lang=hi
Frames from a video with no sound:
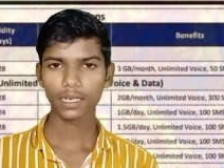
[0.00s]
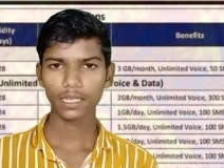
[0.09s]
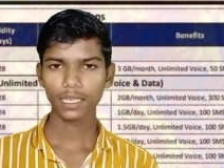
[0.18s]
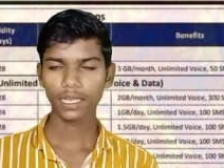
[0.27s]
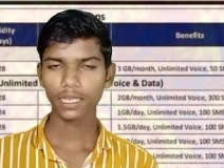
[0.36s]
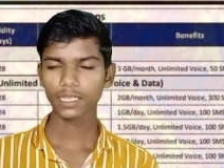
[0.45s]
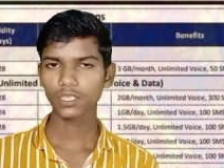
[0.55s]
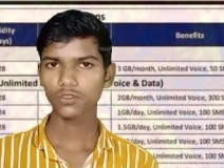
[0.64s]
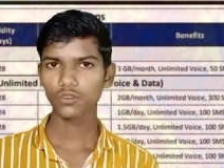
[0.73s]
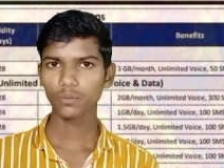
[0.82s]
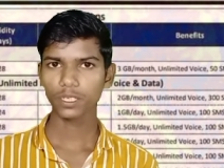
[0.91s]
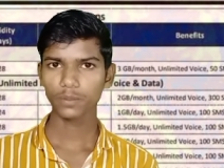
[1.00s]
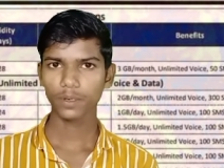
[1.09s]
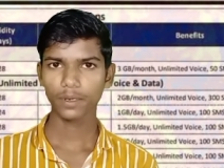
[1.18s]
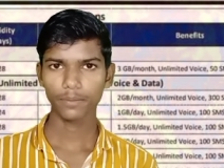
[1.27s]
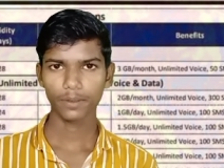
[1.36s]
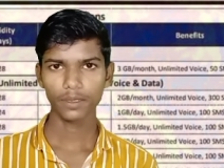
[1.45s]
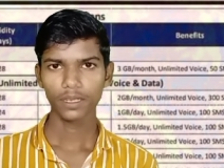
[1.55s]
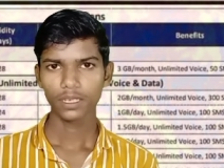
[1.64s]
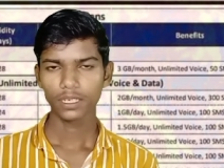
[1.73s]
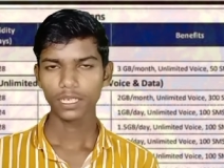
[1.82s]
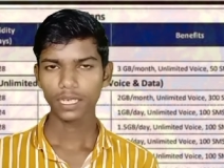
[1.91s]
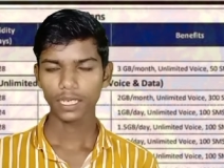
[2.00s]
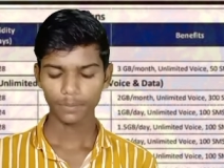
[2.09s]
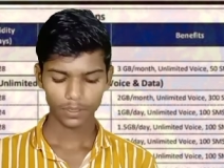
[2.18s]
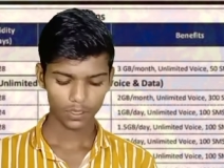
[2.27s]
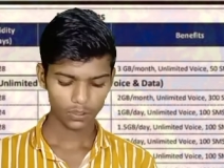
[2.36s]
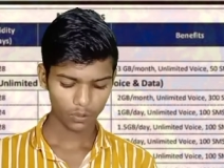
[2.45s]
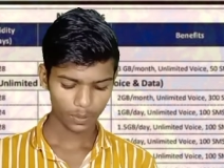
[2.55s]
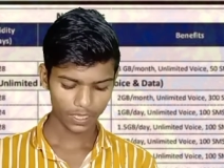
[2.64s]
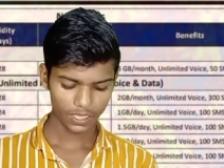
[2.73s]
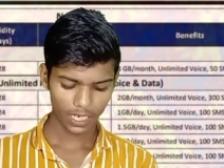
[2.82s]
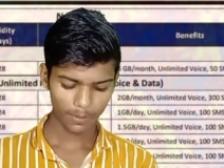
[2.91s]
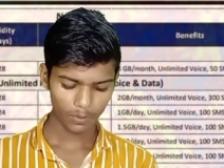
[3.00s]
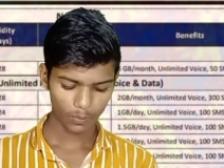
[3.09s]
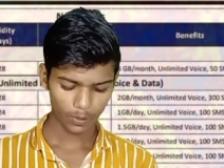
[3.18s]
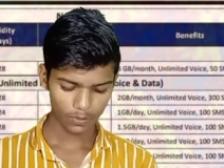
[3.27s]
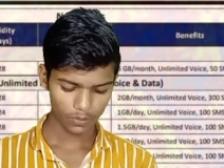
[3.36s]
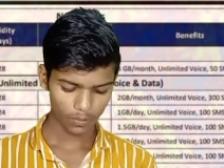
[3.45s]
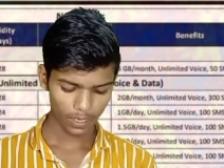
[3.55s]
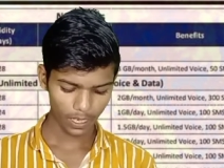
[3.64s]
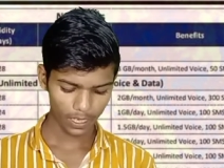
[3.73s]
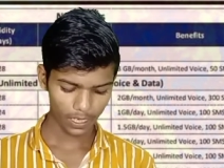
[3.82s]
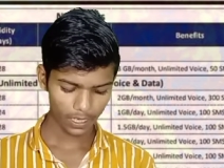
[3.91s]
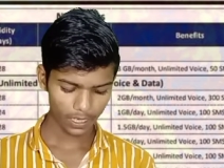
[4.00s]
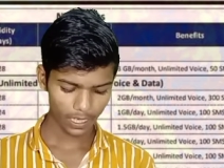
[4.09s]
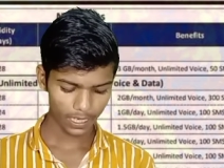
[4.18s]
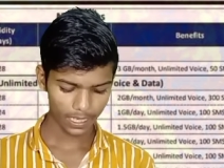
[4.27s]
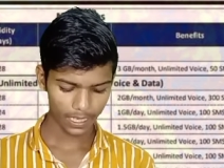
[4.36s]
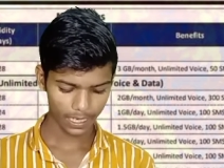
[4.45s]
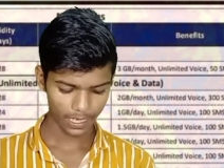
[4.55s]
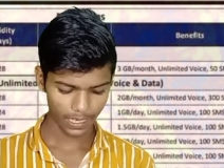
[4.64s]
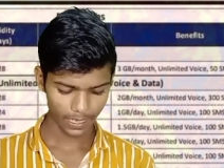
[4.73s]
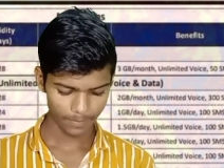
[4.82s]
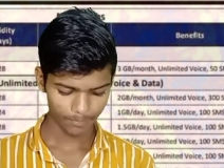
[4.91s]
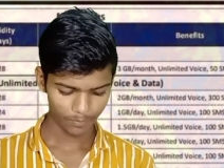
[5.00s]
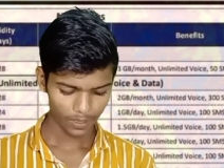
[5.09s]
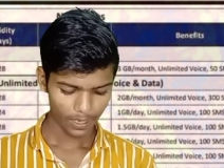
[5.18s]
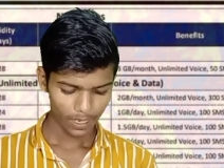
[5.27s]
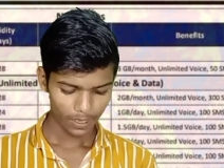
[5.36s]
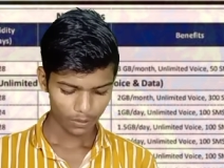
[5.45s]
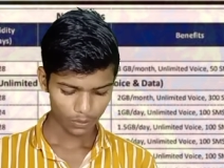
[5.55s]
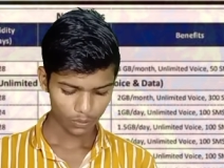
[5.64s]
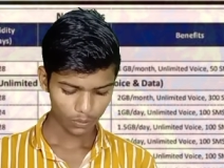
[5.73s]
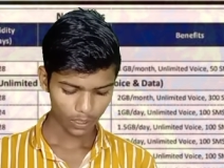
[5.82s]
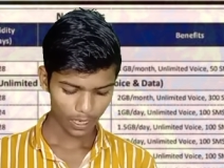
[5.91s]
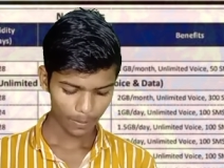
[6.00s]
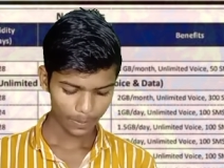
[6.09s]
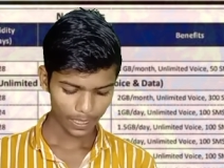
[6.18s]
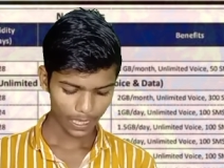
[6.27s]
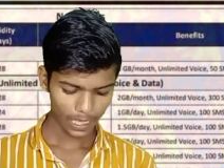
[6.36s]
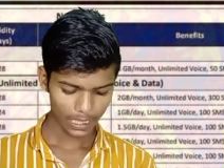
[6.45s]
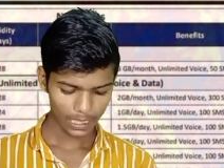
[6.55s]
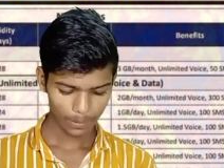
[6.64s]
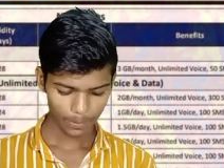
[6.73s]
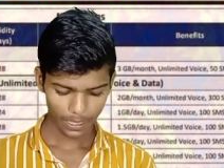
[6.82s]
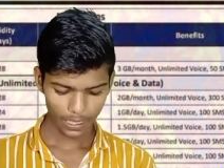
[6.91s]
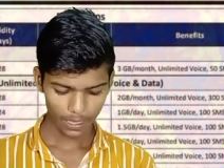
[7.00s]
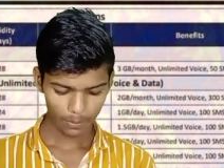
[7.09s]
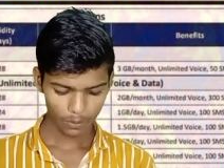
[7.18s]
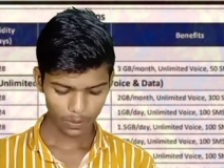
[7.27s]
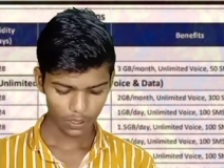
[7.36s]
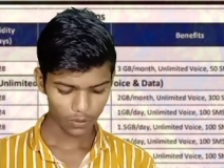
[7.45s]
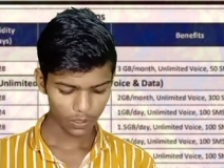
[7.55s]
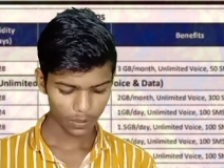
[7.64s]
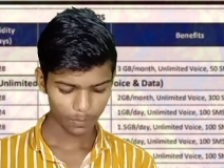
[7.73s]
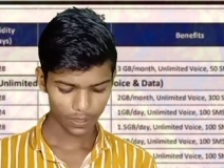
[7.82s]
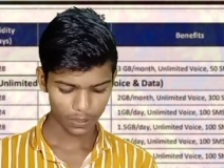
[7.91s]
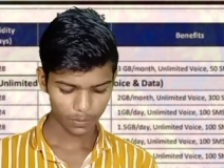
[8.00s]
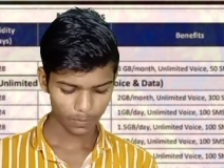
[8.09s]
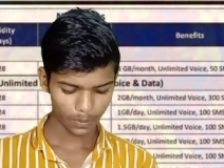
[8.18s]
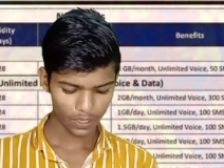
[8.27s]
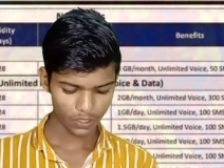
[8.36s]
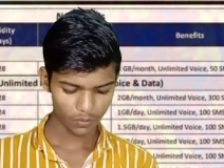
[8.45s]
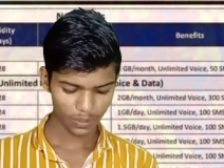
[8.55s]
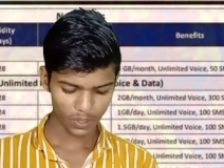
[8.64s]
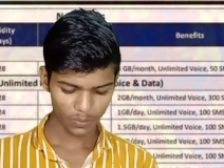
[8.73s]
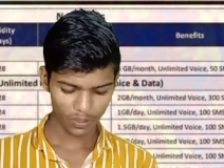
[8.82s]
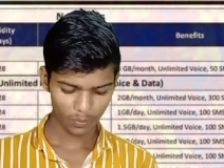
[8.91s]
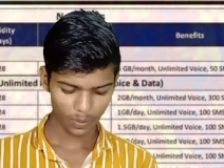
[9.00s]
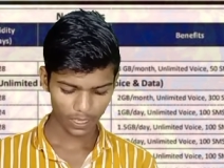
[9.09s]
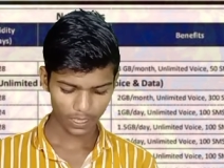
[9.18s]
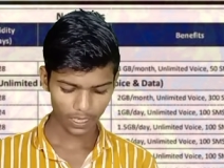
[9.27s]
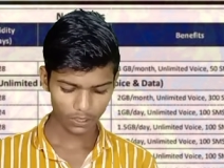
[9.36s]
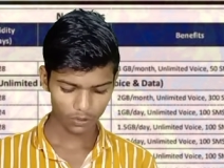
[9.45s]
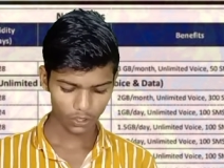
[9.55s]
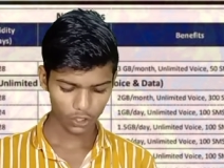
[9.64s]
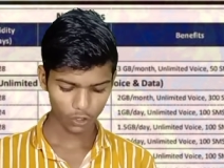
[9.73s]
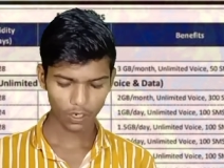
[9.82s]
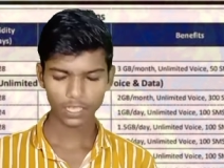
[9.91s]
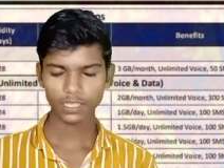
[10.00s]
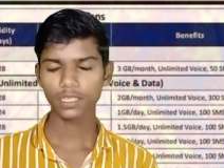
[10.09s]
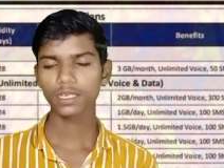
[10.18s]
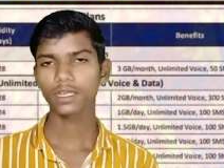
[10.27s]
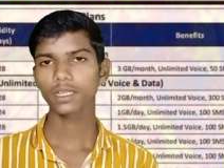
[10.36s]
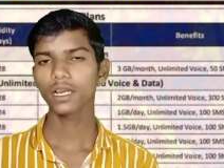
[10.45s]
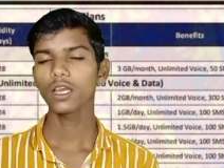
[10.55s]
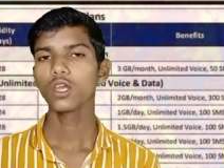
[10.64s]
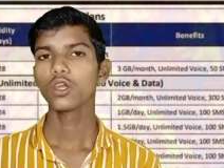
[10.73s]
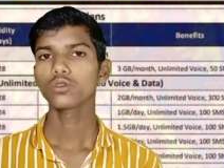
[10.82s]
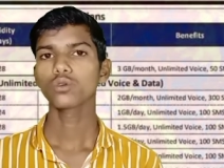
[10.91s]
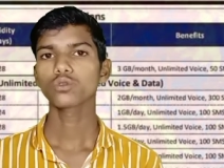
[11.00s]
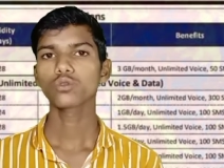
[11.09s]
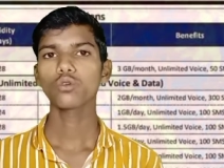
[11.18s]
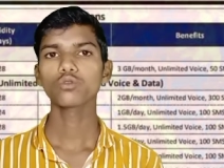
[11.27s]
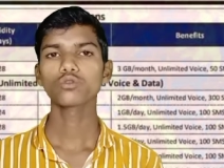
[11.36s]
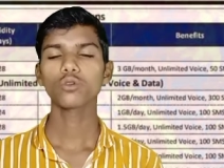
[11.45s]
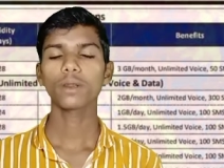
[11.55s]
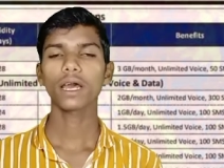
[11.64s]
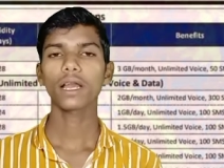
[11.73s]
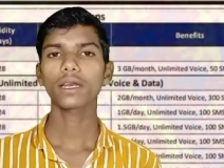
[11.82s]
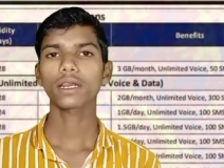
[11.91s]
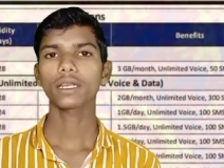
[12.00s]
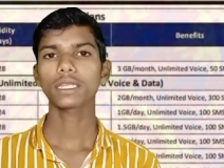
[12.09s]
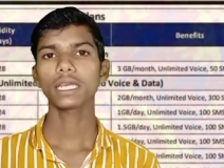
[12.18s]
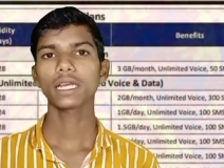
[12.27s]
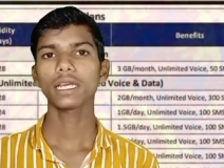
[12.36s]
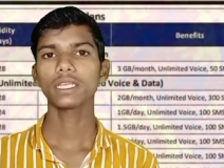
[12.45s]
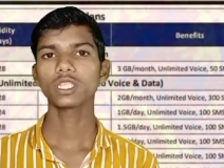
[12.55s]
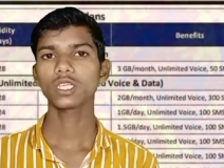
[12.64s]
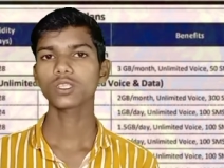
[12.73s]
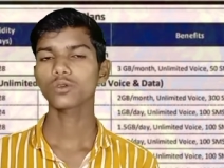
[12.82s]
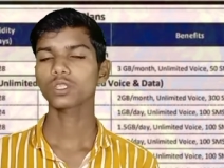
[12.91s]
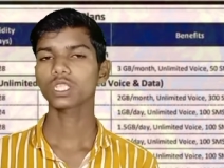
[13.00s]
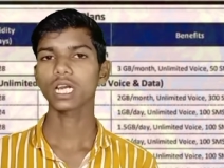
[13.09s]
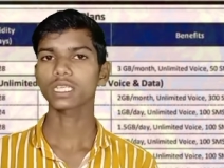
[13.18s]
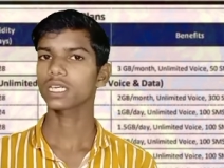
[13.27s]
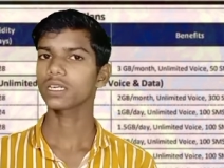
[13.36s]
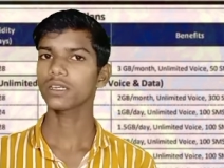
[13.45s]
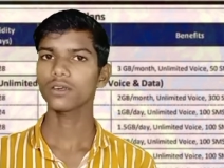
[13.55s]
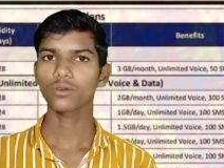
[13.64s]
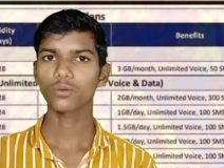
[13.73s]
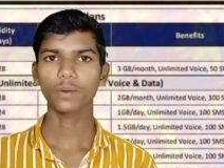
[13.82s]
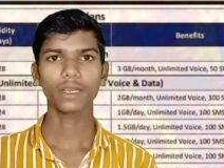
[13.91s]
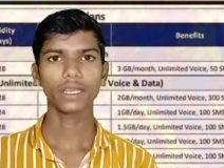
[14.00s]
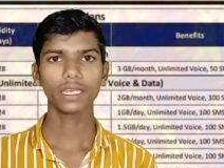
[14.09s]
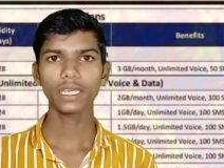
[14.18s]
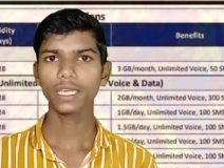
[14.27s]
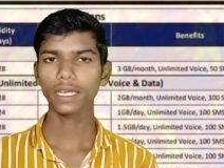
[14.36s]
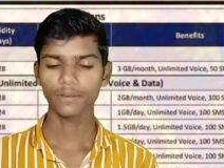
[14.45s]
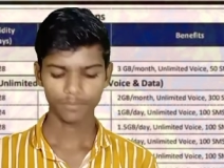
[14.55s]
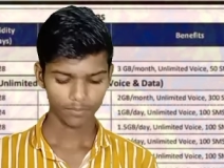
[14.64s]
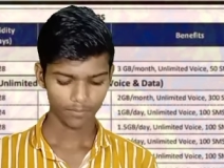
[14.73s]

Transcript: कर दिया गया तीन सौ पचपनवे ठीक है तीन सौ पंचानवे रुपये उसको बढ़ाकर कर दिया गया है तो दोस्तों यहाँ पे एक आता था पहले आपको बताऊँ कि पच पाँच सौ पचपन रुपये का था जो कि चौरासी दिन का था तो उसको उसको बढ़ाकर कर दिया गया है छः सौ छाछठ रुपये ठीक है